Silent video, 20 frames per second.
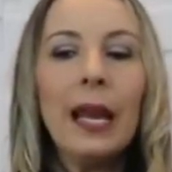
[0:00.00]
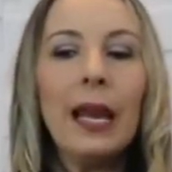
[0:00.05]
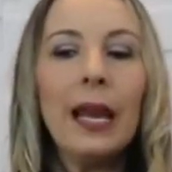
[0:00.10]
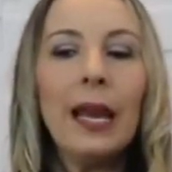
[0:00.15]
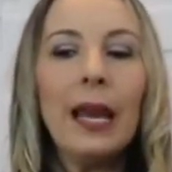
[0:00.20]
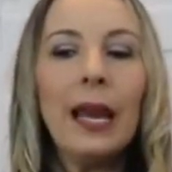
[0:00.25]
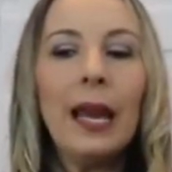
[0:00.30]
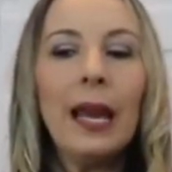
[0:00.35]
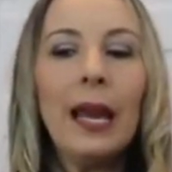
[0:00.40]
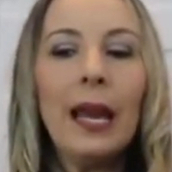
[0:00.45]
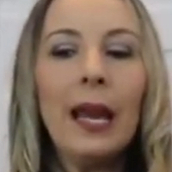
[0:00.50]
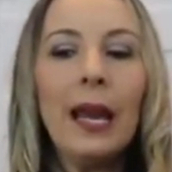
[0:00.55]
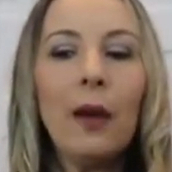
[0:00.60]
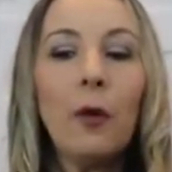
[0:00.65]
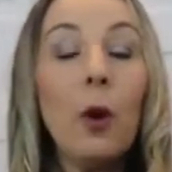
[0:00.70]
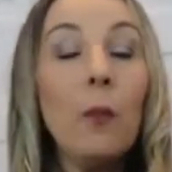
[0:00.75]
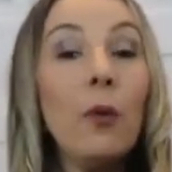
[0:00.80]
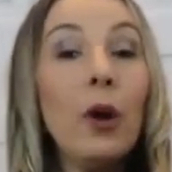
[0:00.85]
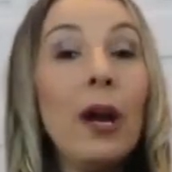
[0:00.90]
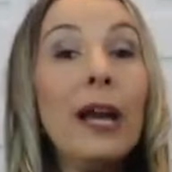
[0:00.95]
é,
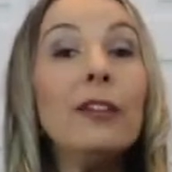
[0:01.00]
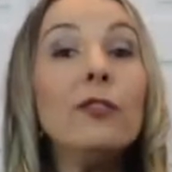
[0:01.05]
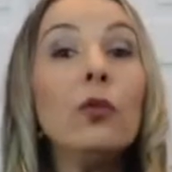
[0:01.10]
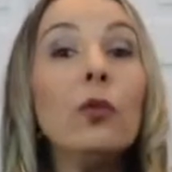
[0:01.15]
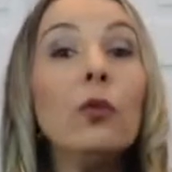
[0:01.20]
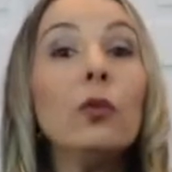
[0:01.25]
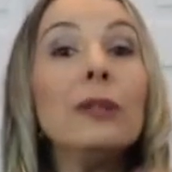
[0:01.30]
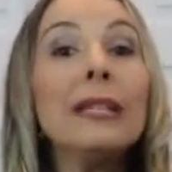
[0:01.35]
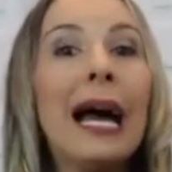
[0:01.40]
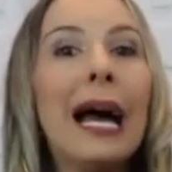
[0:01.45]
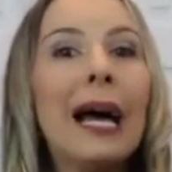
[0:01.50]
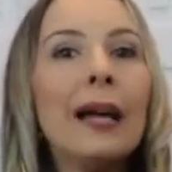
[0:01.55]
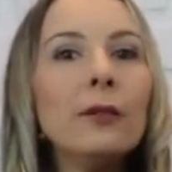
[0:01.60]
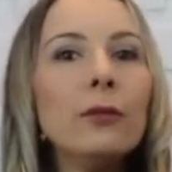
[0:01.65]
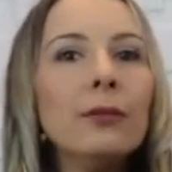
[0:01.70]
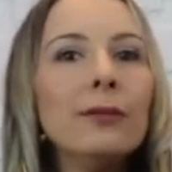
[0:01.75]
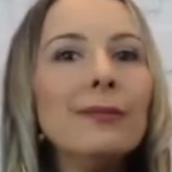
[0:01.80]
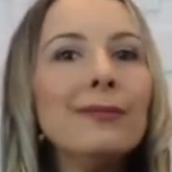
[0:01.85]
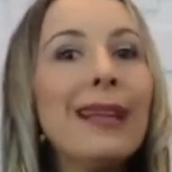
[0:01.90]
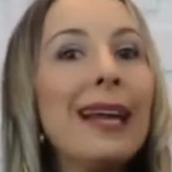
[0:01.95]
como
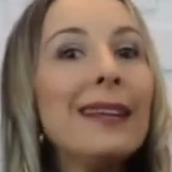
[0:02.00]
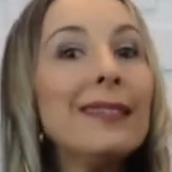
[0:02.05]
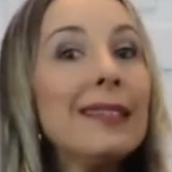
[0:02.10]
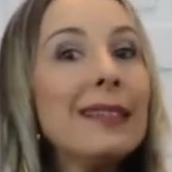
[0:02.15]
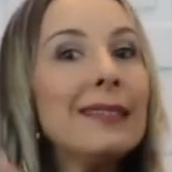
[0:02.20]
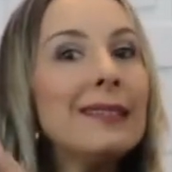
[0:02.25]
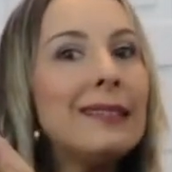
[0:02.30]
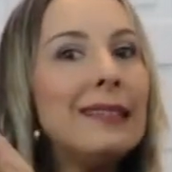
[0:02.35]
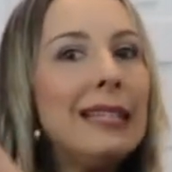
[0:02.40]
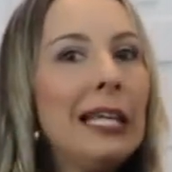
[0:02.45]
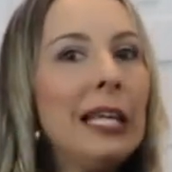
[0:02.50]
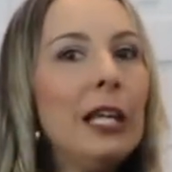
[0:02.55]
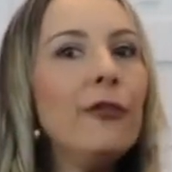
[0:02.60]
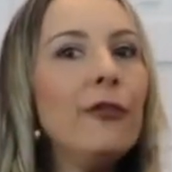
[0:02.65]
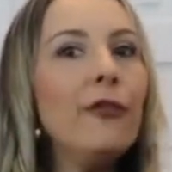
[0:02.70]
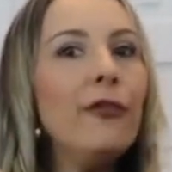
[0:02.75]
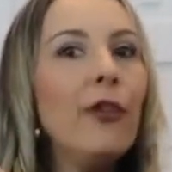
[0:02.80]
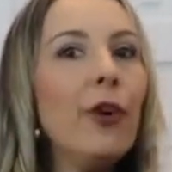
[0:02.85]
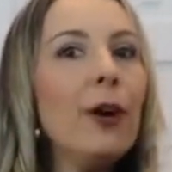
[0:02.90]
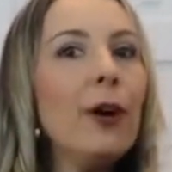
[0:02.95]
resultado dessas
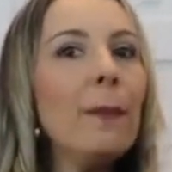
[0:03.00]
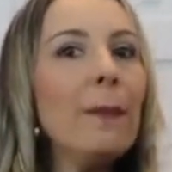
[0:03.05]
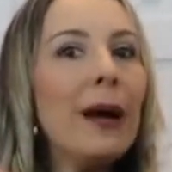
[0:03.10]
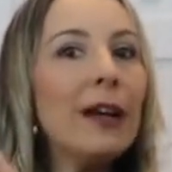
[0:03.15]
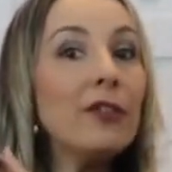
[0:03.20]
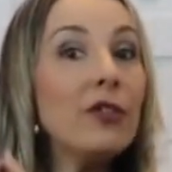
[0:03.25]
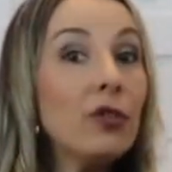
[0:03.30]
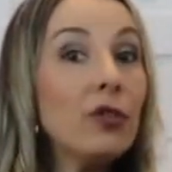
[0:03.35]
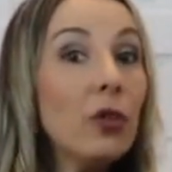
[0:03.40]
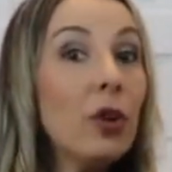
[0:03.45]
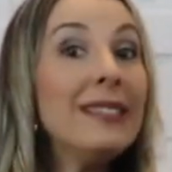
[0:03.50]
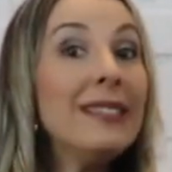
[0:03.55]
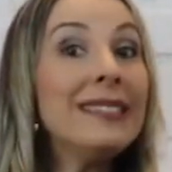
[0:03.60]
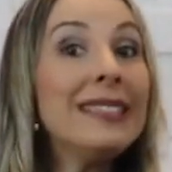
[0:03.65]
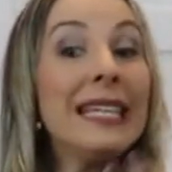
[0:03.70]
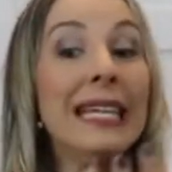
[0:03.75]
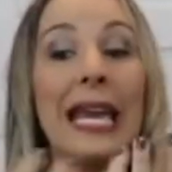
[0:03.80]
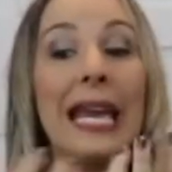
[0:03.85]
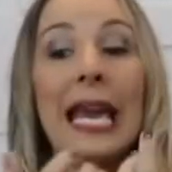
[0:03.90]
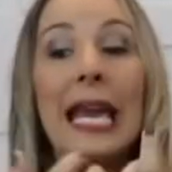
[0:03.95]
informações
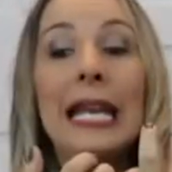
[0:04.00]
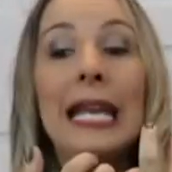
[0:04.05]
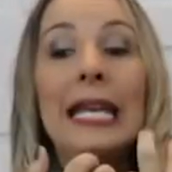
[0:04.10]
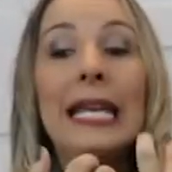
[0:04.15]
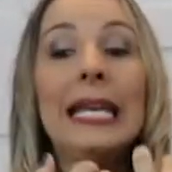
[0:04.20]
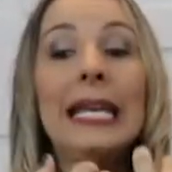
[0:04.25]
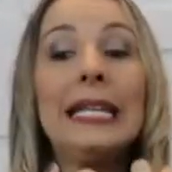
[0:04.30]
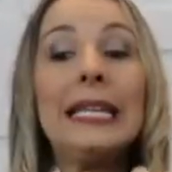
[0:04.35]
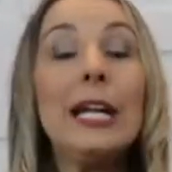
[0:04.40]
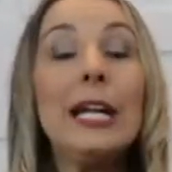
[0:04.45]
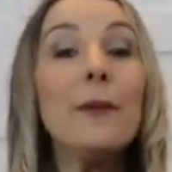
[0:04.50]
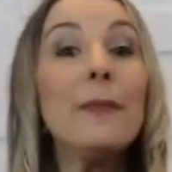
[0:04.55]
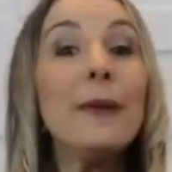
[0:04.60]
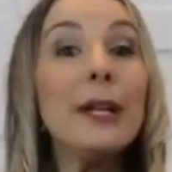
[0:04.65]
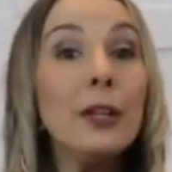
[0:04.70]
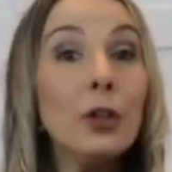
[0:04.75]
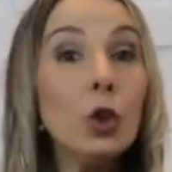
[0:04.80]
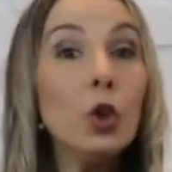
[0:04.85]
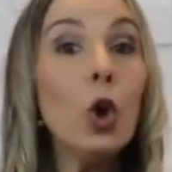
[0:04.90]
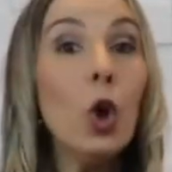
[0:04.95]
que ele
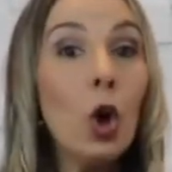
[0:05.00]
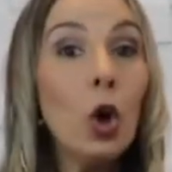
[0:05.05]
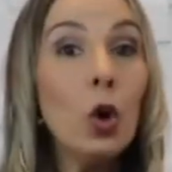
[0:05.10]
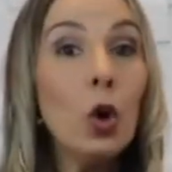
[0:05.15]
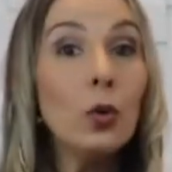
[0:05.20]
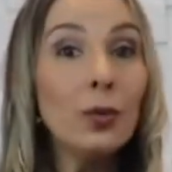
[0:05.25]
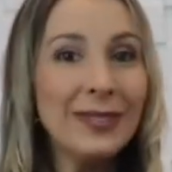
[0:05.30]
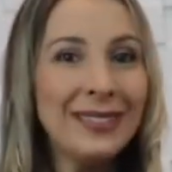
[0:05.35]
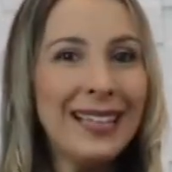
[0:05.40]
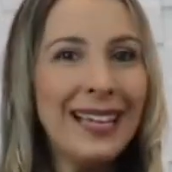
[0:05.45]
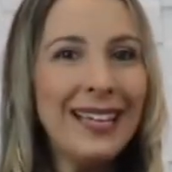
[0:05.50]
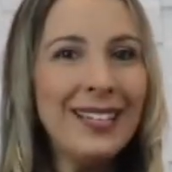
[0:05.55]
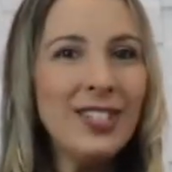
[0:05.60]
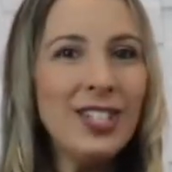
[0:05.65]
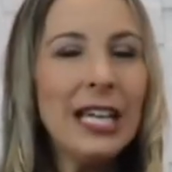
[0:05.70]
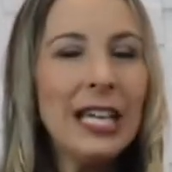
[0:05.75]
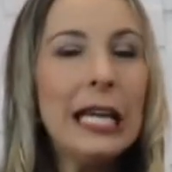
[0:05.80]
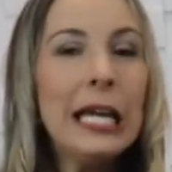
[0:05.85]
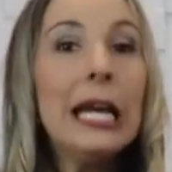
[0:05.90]
interpretou, entende?